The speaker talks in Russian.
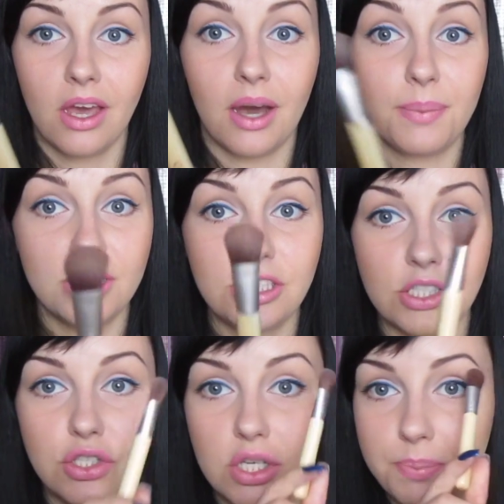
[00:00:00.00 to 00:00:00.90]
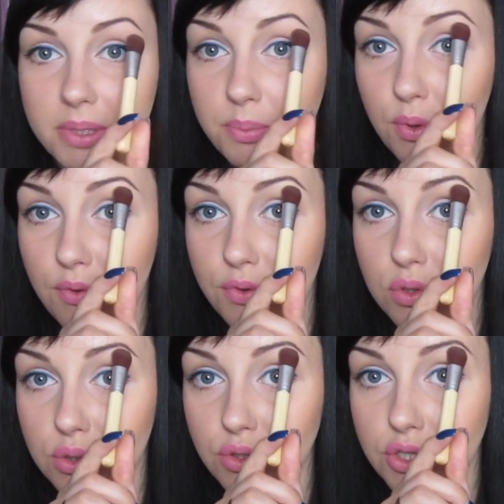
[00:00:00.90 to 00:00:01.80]
Обалденнейший бровь
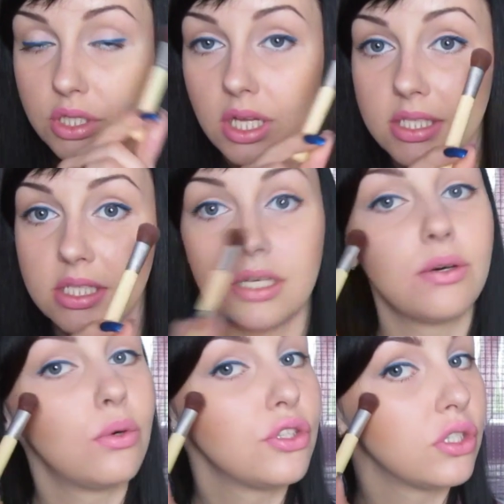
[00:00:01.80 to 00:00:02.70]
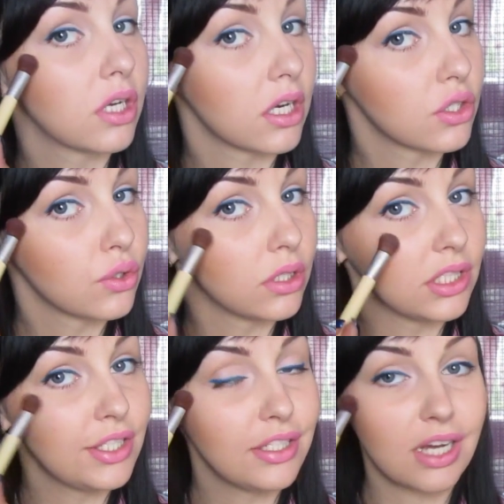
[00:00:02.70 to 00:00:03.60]
тоже очень классно, очень хорошо
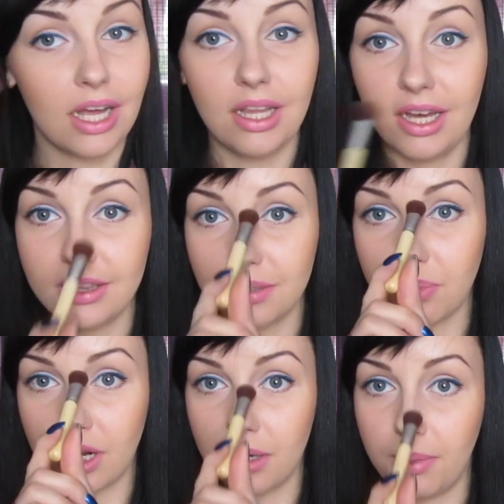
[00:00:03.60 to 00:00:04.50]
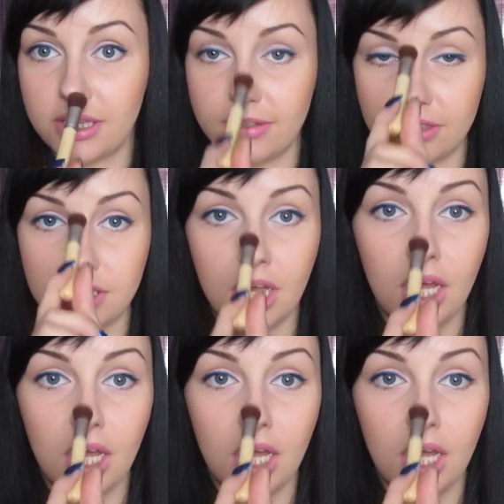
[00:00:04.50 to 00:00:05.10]
наносить хайлайтер, прорабатывать